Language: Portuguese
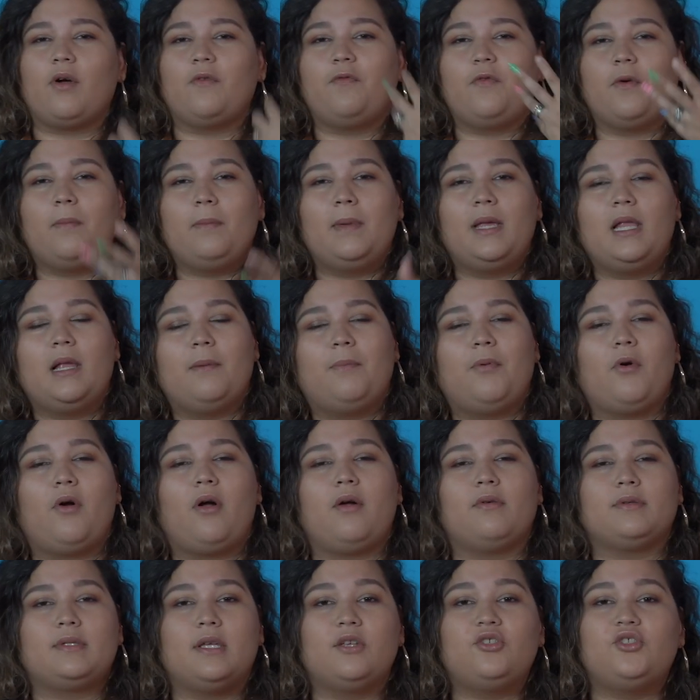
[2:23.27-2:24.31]
com a família por
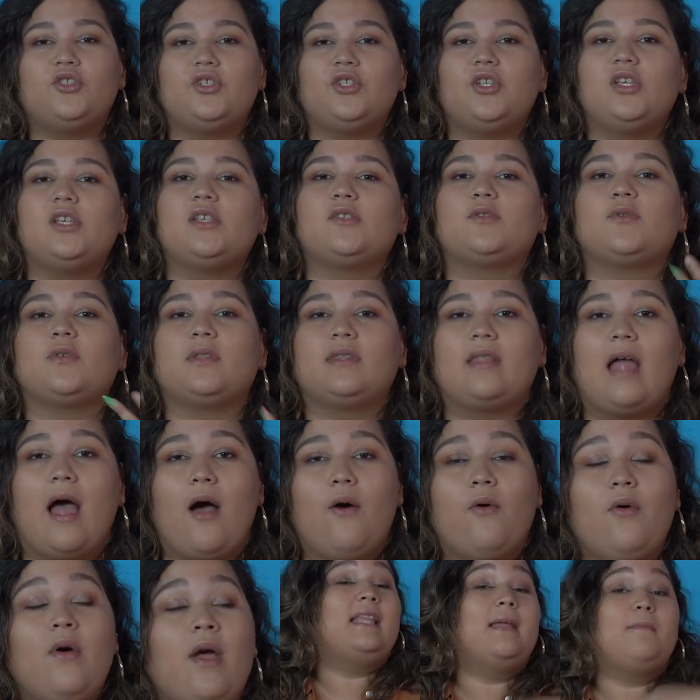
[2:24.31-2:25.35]
causa disso e
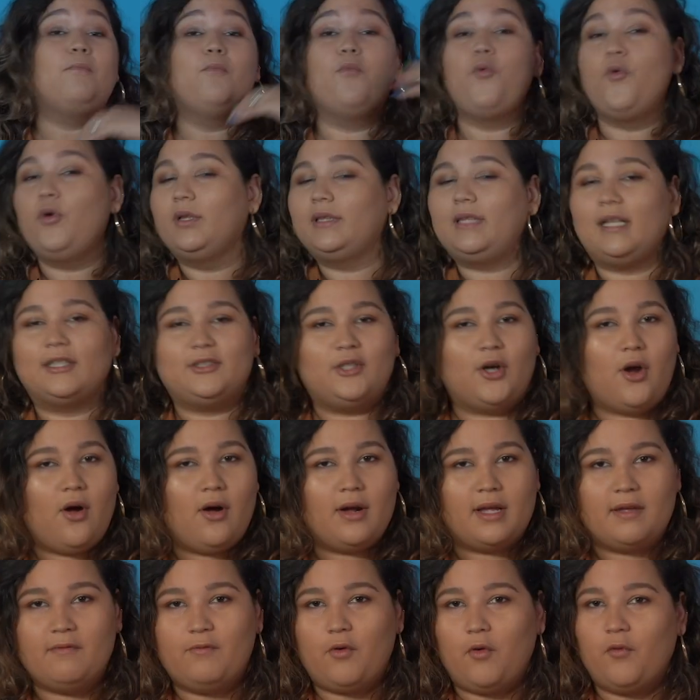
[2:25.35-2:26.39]
tal. Tem muita
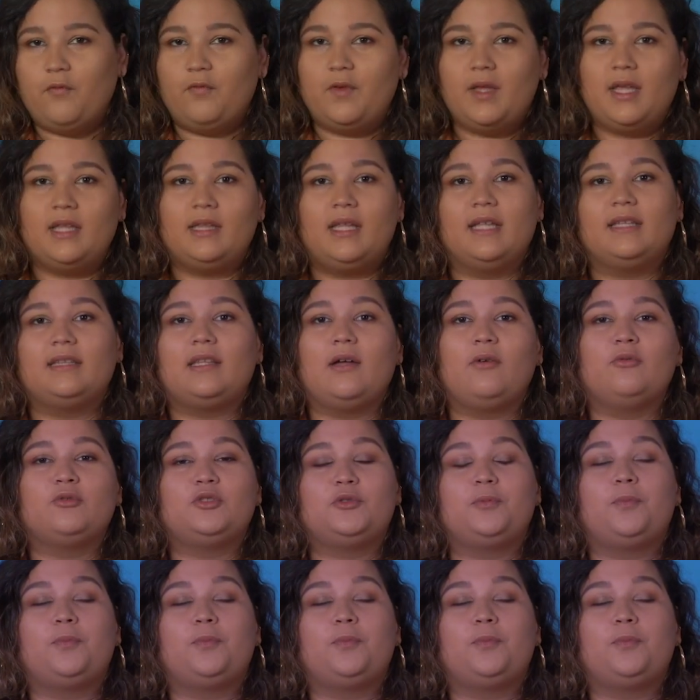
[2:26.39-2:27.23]
droga envolvida, então,